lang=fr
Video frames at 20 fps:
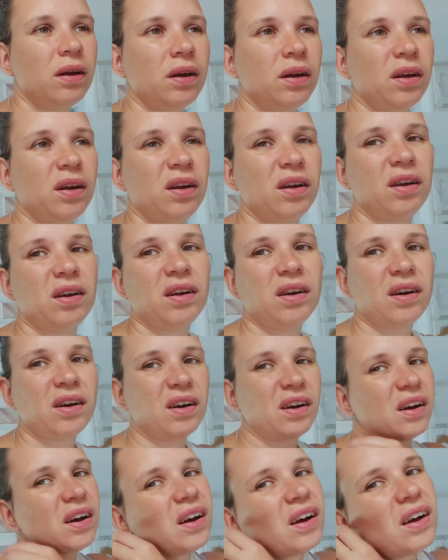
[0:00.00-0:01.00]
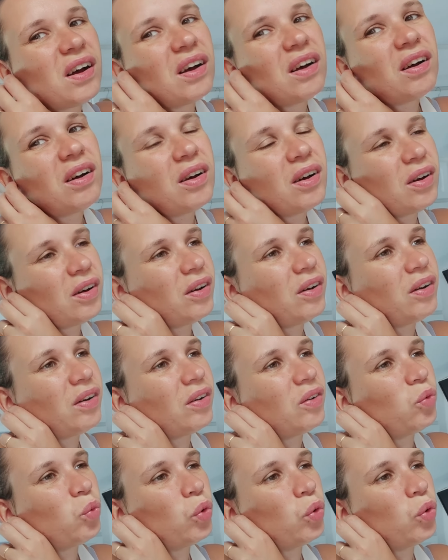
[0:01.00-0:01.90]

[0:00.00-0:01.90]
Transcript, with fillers: j'y ai pensé aussi ah,